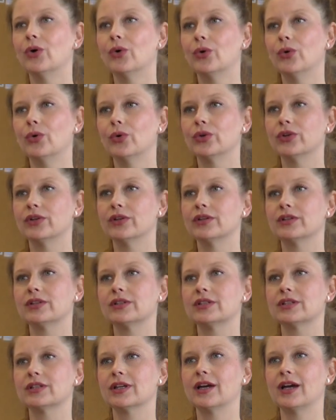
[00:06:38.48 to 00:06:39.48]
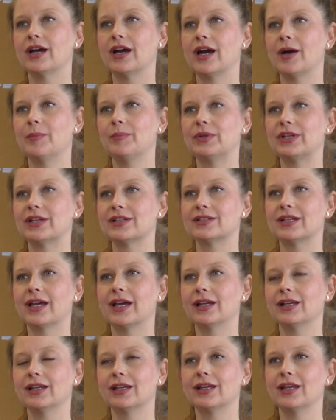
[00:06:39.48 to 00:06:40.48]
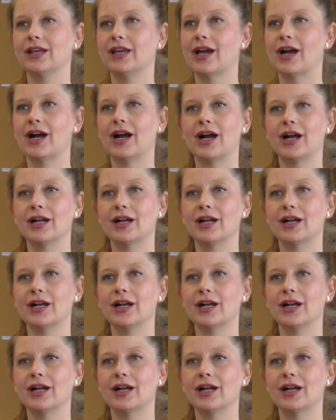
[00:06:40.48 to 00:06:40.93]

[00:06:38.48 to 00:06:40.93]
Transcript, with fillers: Und habe das eigentlich eher